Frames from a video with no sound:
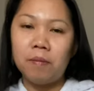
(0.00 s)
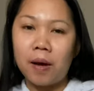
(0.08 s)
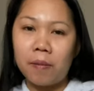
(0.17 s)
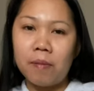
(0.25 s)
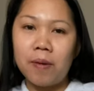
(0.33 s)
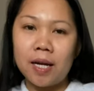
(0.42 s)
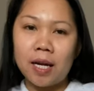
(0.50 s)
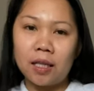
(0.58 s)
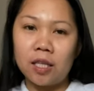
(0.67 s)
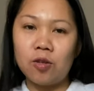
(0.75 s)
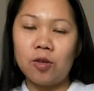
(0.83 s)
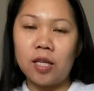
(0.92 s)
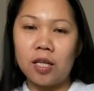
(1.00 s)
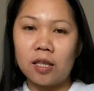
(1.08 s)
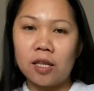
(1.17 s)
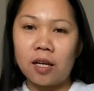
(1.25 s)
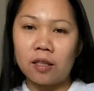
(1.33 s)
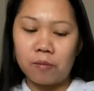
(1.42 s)
Ibababa natin yung init
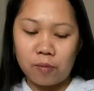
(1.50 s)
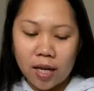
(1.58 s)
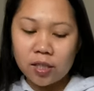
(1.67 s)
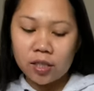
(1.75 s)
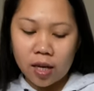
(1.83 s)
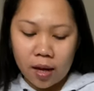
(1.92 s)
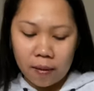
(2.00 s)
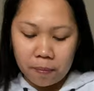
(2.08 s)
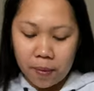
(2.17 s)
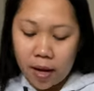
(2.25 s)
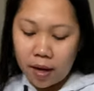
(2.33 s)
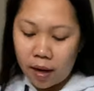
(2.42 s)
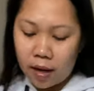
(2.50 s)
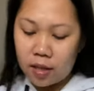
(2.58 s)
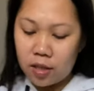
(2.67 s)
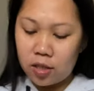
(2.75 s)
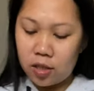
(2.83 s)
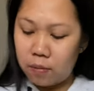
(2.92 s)
ng ating plancha para
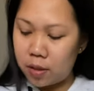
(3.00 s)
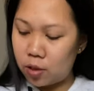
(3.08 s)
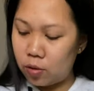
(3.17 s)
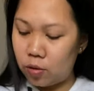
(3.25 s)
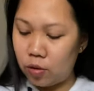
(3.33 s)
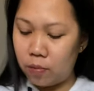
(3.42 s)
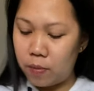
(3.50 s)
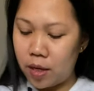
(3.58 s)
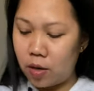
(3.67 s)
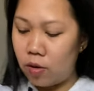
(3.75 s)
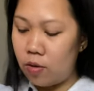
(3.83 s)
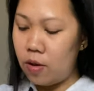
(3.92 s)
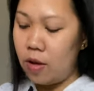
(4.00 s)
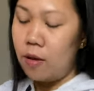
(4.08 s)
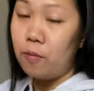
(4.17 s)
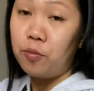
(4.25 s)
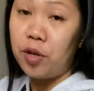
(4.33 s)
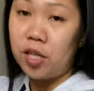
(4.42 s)
hindi siya masunog. Pero,
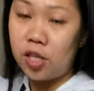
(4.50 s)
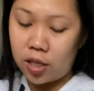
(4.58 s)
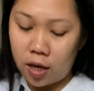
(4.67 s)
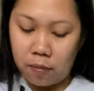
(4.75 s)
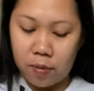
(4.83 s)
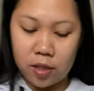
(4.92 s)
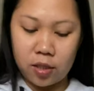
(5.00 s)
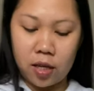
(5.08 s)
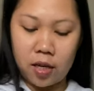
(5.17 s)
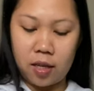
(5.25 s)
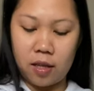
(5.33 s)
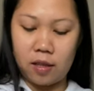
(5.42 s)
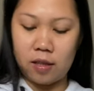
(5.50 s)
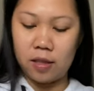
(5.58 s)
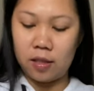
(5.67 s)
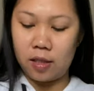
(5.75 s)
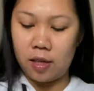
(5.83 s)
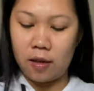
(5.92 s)
pwede siyang plansyahin.
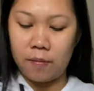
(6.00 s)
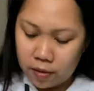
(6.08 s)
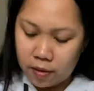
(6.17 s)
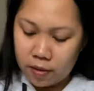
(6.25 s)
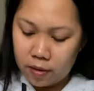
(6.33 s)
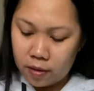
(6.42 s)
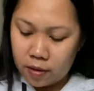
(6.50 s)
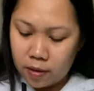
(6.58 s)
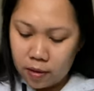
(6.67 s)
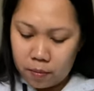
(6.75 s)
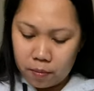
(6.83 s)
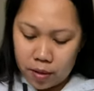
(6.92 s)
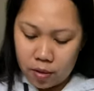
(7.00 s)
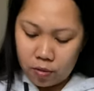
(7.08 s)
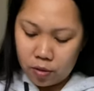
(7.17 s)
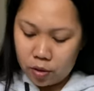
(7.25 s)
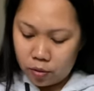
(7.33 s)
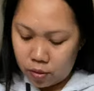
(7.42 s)
See? Pero
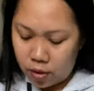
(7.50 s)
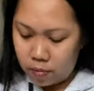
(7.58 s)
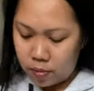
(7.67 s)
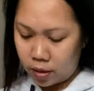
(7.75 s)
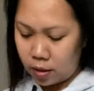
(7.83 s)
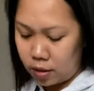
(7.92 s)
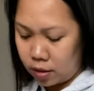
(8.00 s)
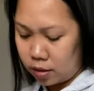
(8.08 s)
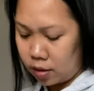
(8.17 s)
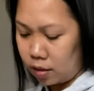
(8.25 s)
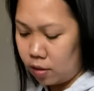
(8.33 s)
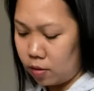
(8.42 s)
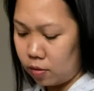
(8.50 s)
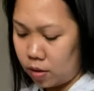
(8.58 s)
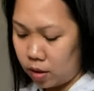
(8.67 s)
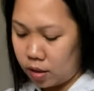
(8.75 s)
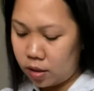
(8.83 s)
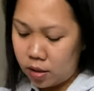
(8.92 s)
gusto ko na ipakita sa inyo
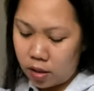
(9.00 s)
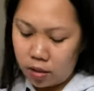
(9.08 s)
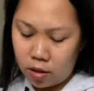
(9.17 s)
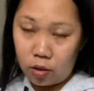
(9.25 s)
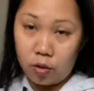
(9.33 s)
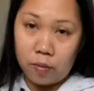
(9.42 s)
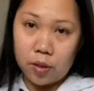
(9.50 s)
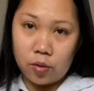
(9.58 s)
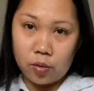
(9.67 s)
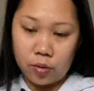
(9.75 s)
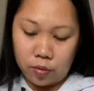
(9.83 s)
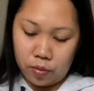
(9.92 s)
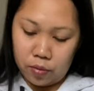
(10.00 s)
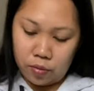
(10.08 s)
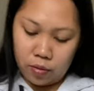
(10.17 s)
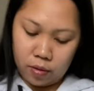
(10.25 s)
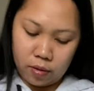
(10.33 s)
guys na hindi to masusunod.